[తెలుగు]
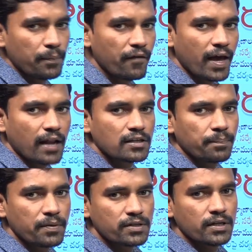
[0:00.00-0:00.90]
నిలిపివేయాలని
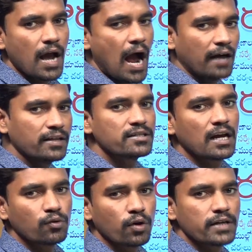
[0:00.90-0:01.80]
చెప్పేసి
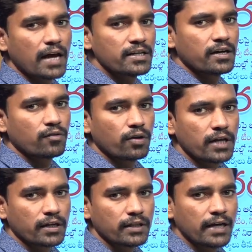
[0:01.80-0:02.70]
ఆదేశాలు కూడా జారీ చేయడం కూడా
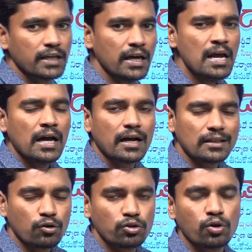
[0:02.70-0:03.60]
జరిగింది అయితే
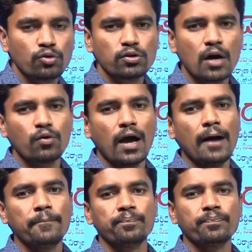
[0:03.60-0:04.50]
గత కొద్ది రోజులుగా కూడా
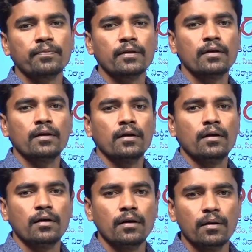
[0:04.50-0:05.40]

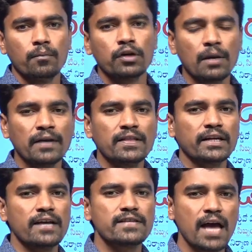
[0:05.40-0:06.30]
ముఖ్యమంత్రి
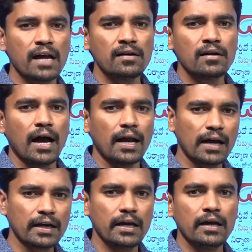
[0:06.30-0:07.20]
కేసీఆర్
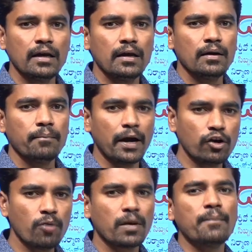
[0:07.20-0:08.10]
అలాగే
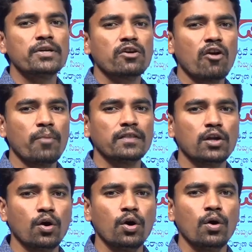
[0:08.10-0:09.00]
మైహోం రామేశ్వరరావు
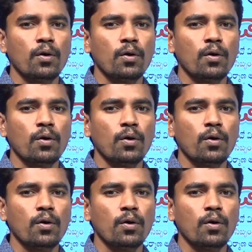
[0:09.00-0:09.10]
మధ్యలో